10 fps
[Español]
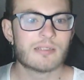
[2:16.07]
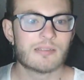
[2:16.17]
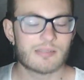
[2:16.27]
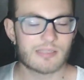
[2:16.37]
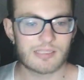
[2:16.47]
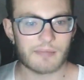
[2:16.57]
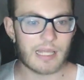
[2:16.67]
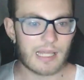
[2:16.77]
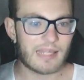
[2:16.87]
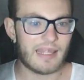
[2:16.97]

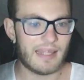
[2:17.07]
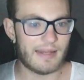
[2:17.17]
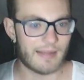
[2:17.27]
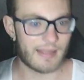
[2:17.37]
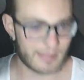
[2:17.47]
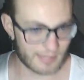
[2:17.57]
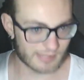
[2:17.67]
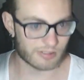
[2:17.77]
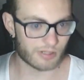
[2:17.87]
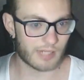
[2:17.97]
Estaba
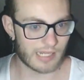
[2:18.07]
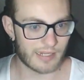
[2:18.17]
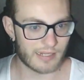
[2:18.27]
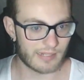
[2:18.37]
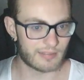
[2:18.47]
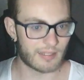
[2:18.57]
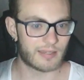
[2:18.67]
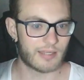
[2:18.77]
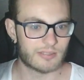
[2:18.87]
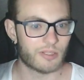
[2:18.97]
indeciso, ¿vale?
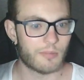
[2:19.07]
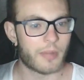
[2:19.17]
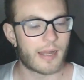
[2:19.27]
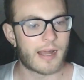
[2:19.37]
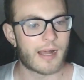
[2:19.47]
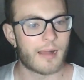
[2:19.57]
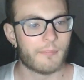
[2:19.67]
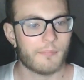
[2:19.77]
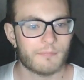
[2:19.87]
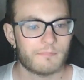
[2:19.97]
Indeciso para mm,